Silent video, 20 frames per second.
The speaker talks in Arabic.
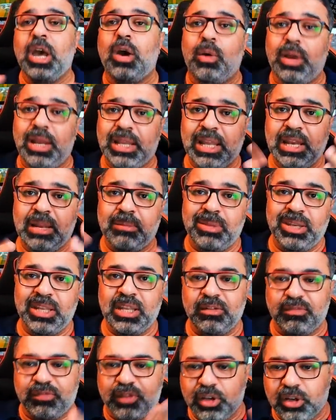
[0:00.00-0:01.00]
ولكن لما نيجي
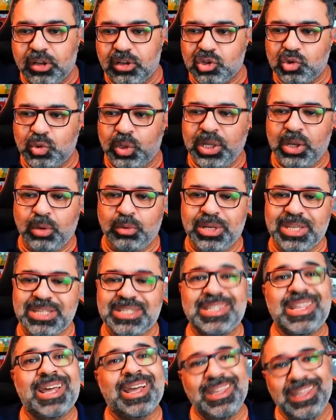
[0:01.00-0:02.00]
نفكر شوية
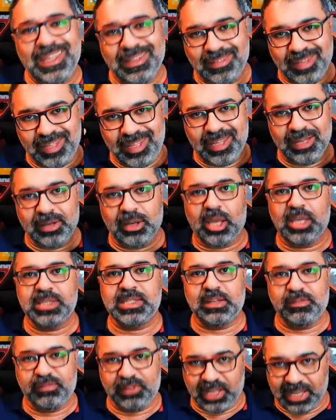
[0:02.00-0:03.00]
ونستعيد إيه اللي
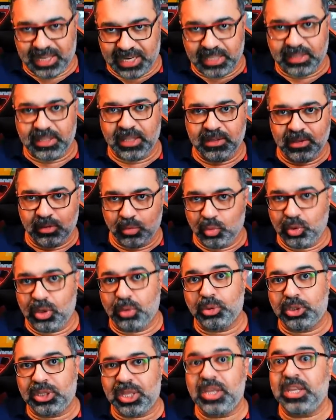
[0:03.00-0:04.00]
حصل في الحلقتين الأولى
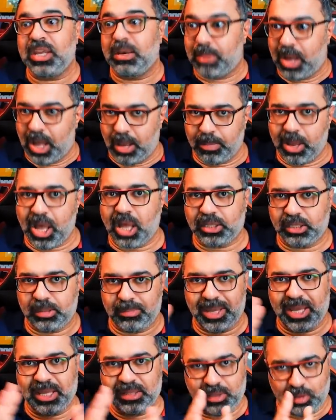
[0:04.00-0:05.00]
والتانية مع بعض
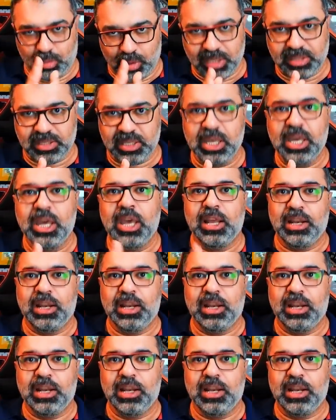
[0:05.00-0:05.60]
بقى دلوقتي